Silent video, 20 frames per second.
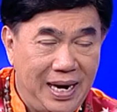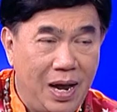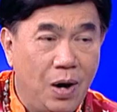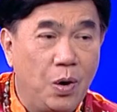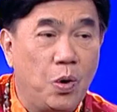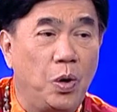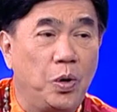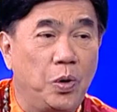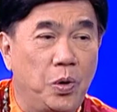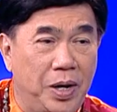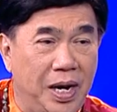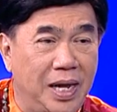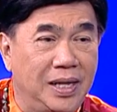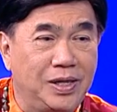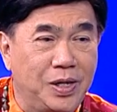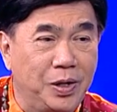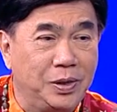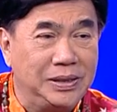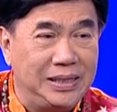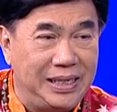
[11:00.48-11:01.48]
แล้วคนคนนั้น
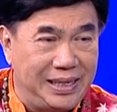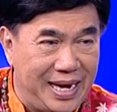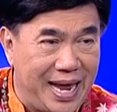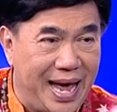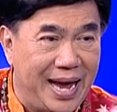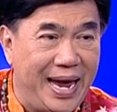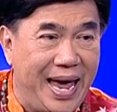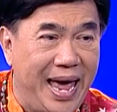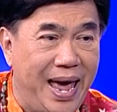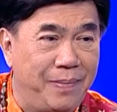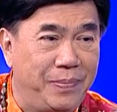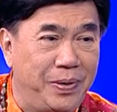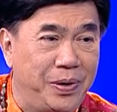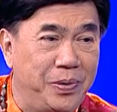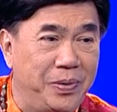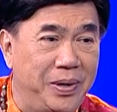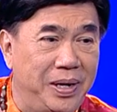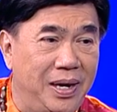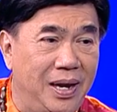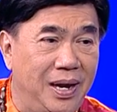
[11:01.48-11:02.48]
ต้องติดร่างแหไป
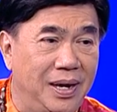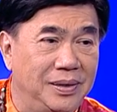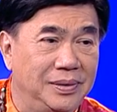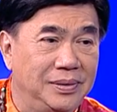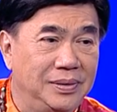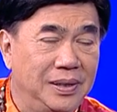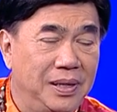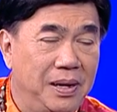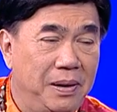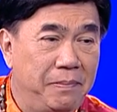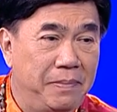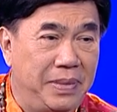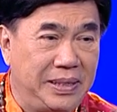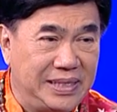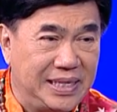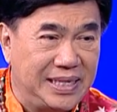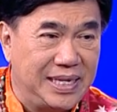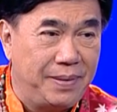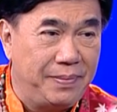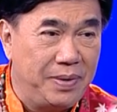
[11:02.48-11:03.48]
ด้วยเนี่ยมัน
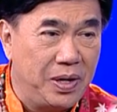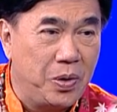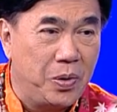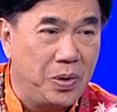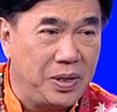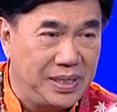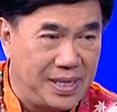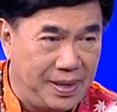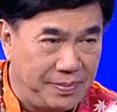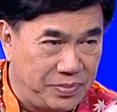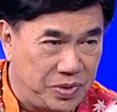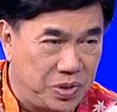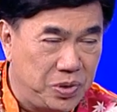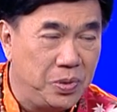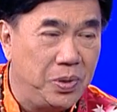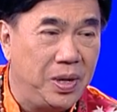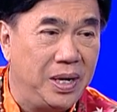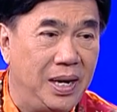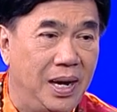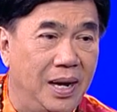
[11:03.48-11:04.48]
จะทำให้คนทำชั่
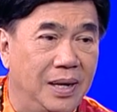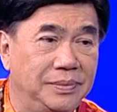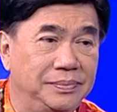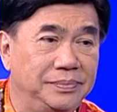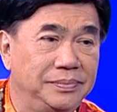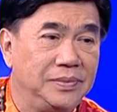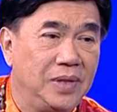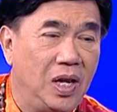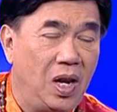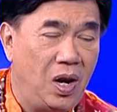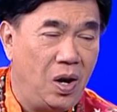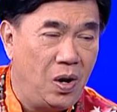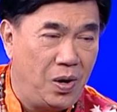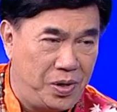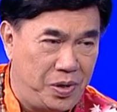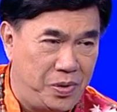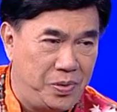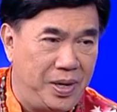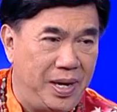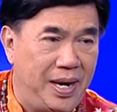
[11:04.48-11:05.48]
วเนี่ยลอย
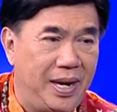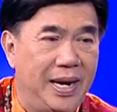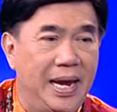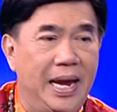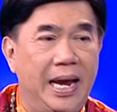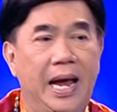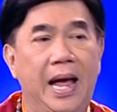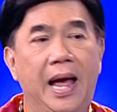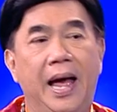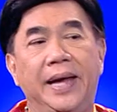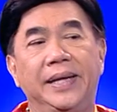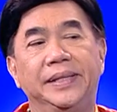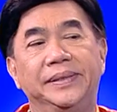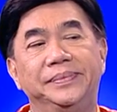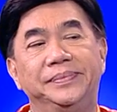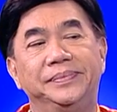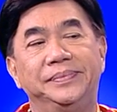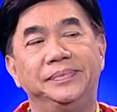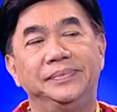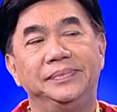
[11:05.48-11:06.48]
นวลได้ง่าย
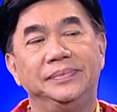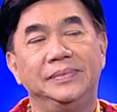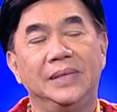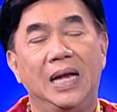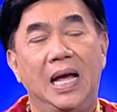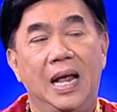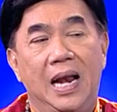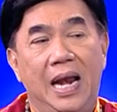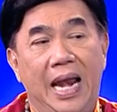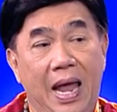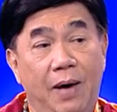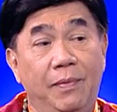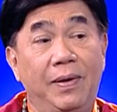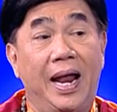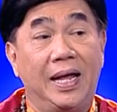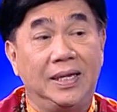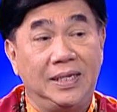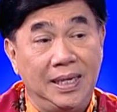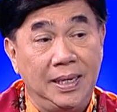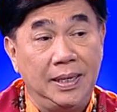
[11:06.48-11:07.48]
ๆ ครับ แล้วเว
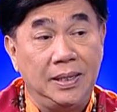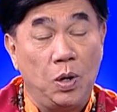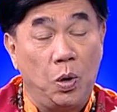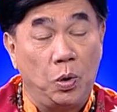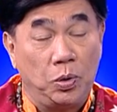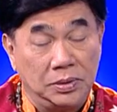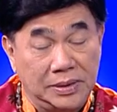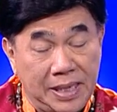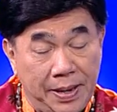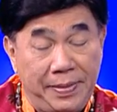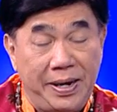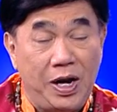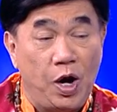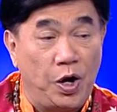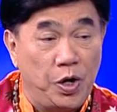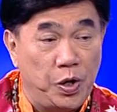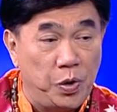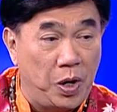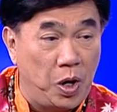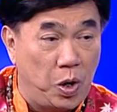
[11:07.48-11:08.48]
ลาที่ลงถ้าไม่ลอ
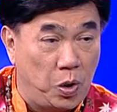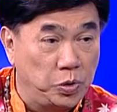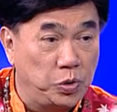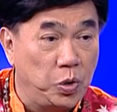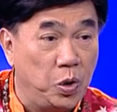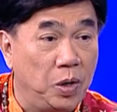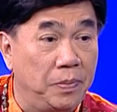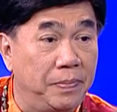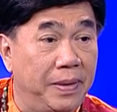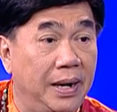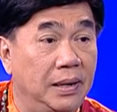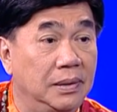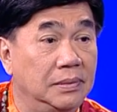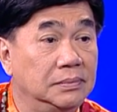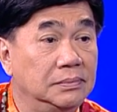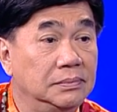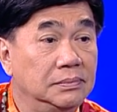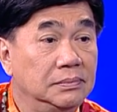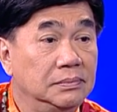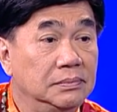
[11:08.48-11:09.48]
ยนวลลงโทษมัน
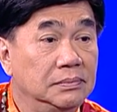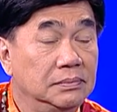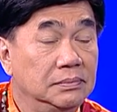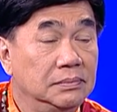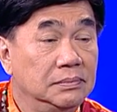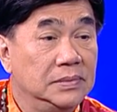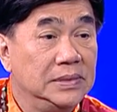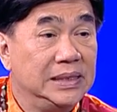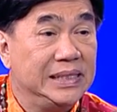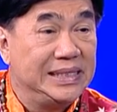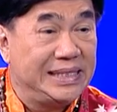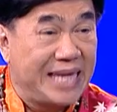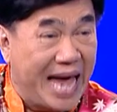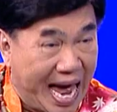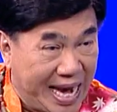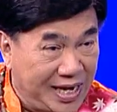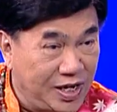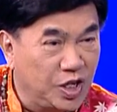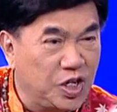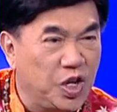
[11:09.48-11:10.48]
ศา
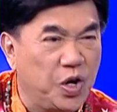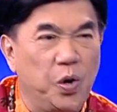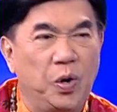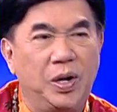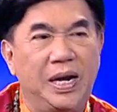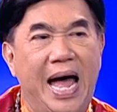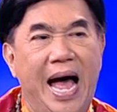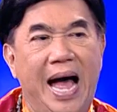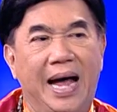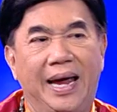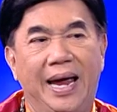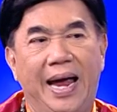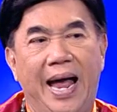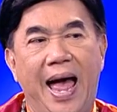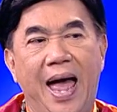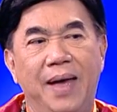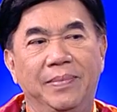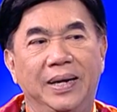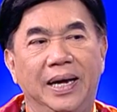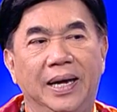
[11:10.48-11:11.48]
ลก็จะโดนด่า
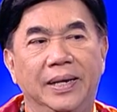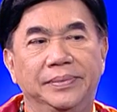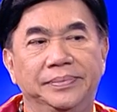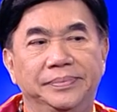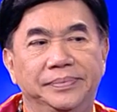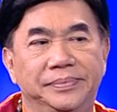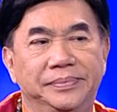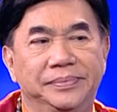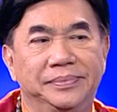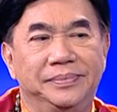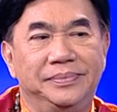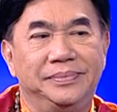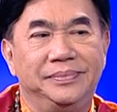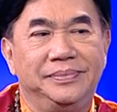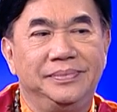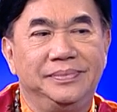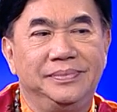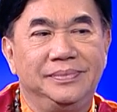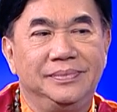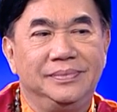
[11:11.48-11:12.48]
ง่ายๆเหมือนกันค
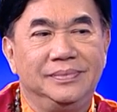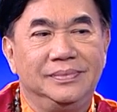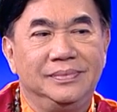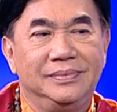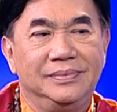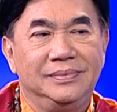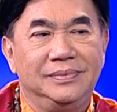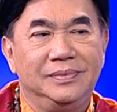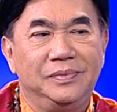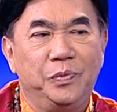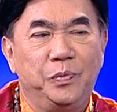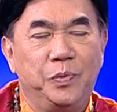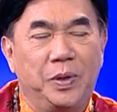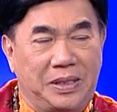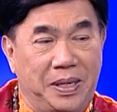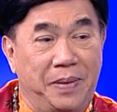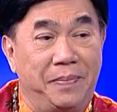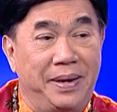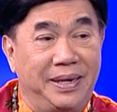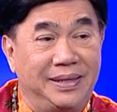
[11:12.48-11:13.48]
รับ ว่า
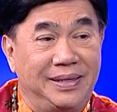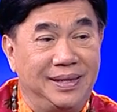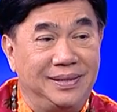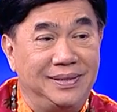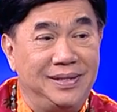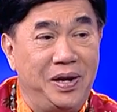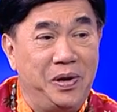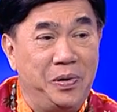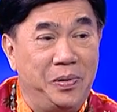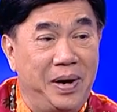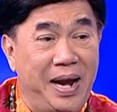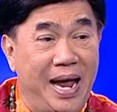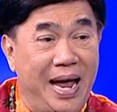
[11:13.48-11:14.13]
ทำไมตัดสินรุนแร